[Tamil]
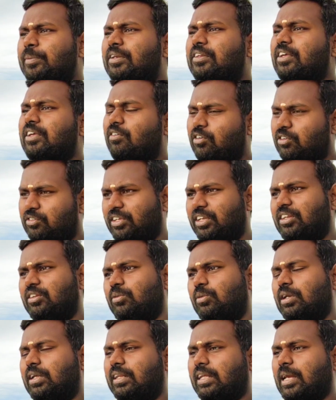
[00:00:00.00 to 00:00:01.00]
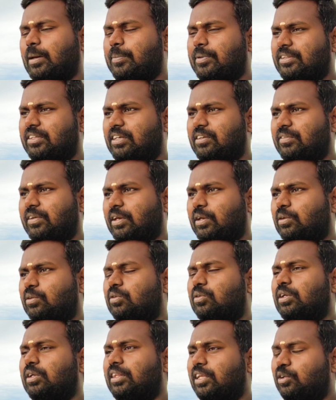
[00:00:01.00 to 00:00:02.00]
மீன்ஸ் எவ்வளோ சீட்ஸ் உள்ள கெப்பாசிட்டி
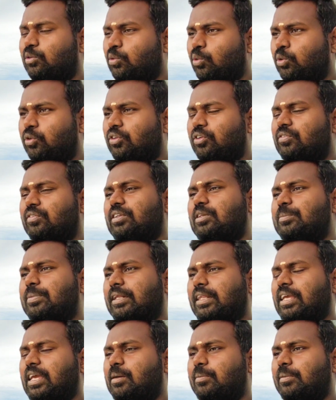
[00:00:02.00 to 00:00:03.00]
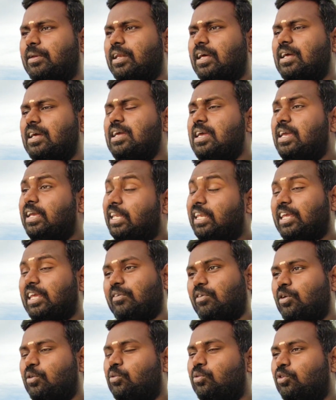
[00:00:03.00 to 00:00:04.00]
வைக்கணும் இந்த கூட்ஸுக்கு வந்து பார்த்திங்க அப்படின்னா இன்றைக்கி
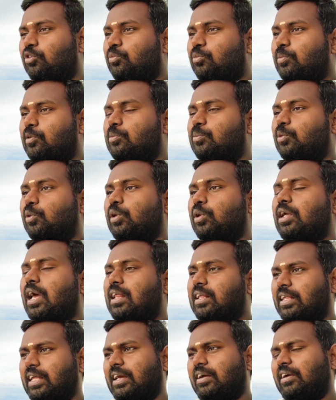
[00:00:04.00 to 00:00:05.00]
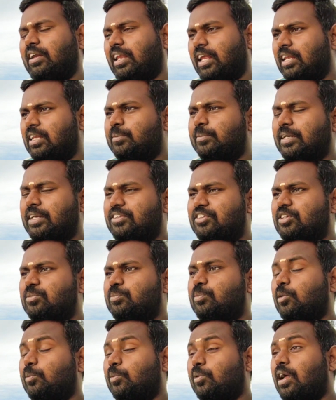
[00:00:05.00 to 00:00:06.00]
எவ்வளோ கூட்ஸ் போக போகுது அதுக்கு என்ன மாதிரி இன்ஜின்
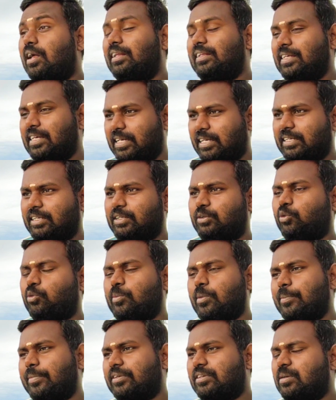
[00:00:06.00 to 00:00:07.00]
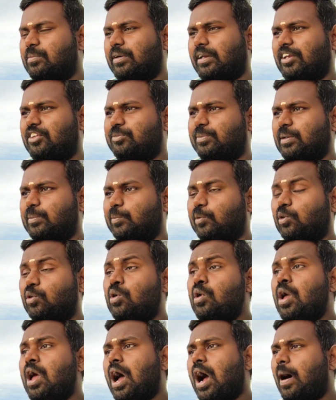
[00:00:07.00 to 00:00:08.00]
போட போகிறோம் அதுக்கு யார் குரூப் மெம்பர்ஸ் நம்ம அரேஞ்ச் பண்ண
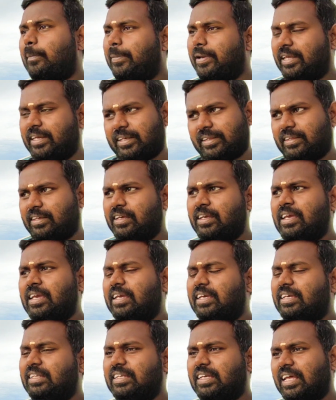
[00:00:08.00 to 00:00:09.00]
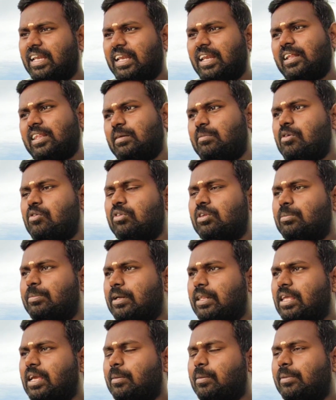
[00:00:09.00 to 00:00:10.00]
போகிறோம் அப்படிங்கிறது இது எல்லாத்தையுமே வந்து
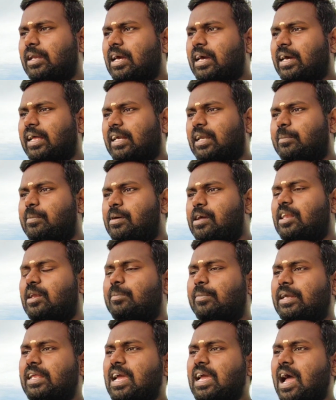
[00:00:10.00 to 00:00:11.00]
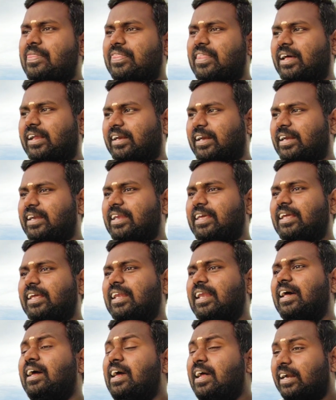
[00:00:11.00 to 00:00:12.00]
பார்த்திங்க அப்படின்னா கரெக்டாக மெயின்டைன் பண்ணி அந்த
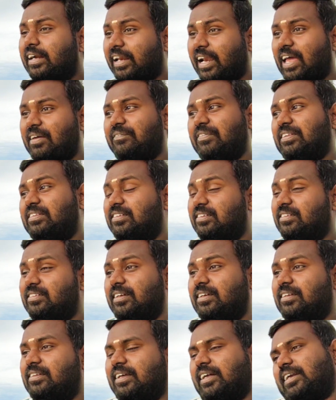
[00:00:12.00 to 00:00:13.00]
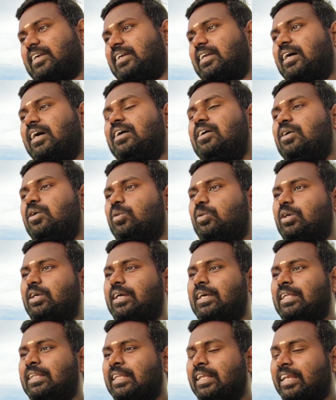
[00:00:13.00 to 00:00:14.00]
ரன்னிங்கில் டிராஃபிக் சிக்னல்ஸ் கரெக்டாக ஸோ
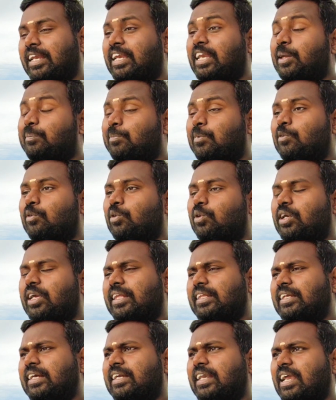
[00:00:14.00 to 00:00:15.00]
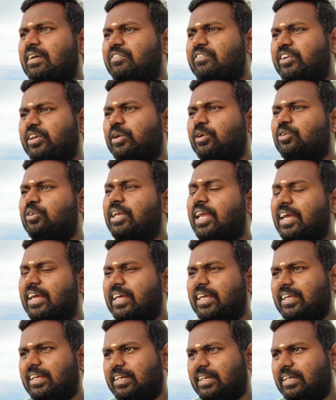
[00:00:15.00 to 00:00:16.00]
எந்த ட்ரெயின் எப்போ வரும் எங்கே டிராஃபிக் இருக்கும்
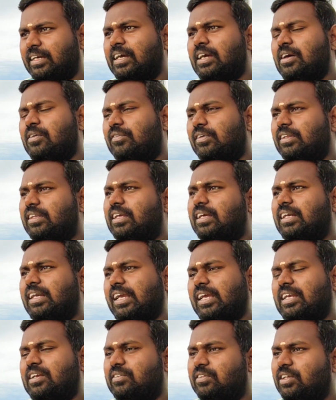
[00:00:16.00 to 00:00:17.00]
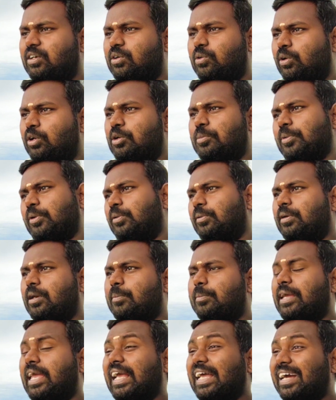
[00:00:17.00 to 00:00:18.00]
எங்கே வந்து ட்ரெயினை வந்து ஹோல்டு பண்ணணும்
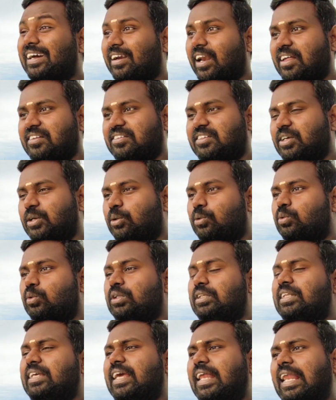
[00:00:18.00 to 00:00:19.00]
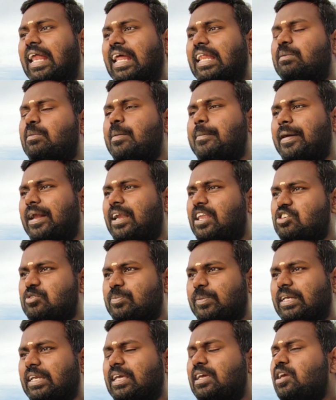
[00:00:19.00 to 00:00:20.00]
நம்ம எங்கே கிராசிங் இருக்கும் இது எல்லாத்தையுமே மேனேஜ்
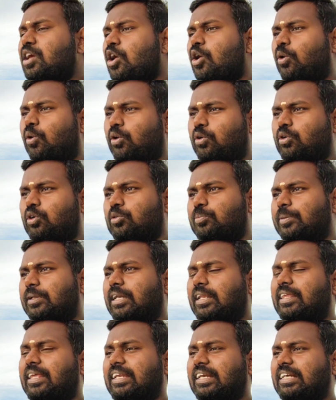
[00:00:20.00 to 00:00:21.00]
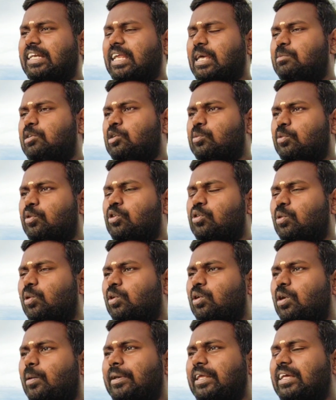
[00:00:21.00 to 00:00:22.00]
பண்ணி ஒர்க் அவுட் பண்ணுறது என்ன டைமிங்கு போகும்
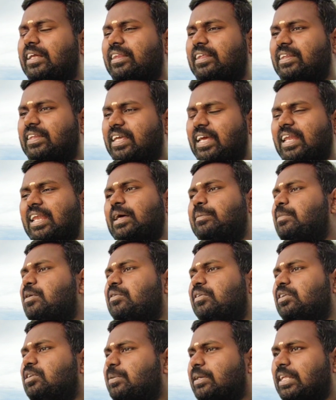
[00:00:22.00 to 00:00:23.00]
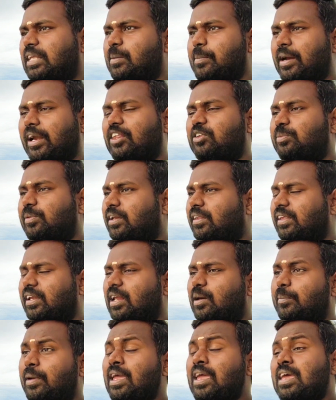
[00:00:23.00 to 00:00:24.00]
வரும் அப்படிங்கிறது இது எல்லாமே வந்து பார்த்திங்கன்னா மேனேஜ் பண்ணுறது
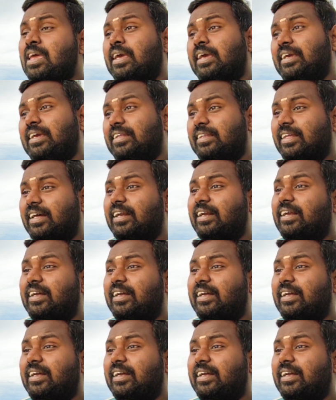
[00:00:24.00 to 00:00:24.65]
எல்லாமே இந்த